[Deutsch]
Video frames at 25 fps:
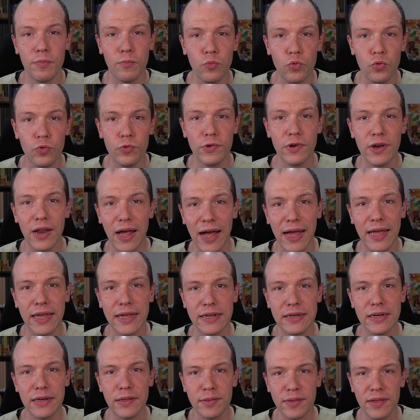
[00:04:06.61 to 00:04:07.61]
Mythen
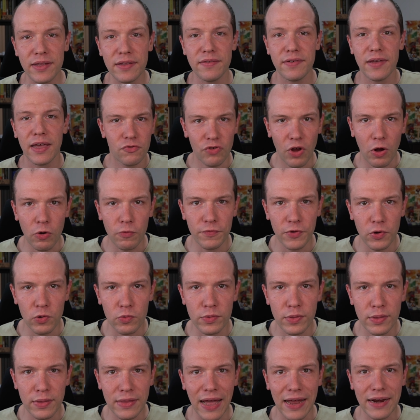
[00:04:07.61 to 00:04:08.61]
eigentlich sind, schauen wir
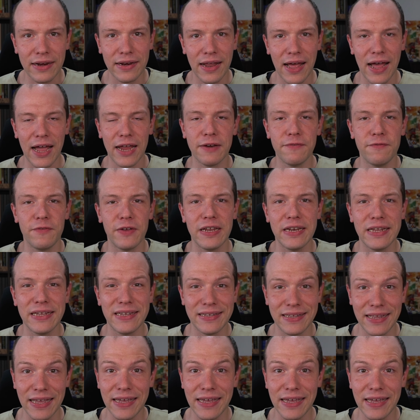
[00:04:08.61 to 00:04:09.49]
uns dann ein wenig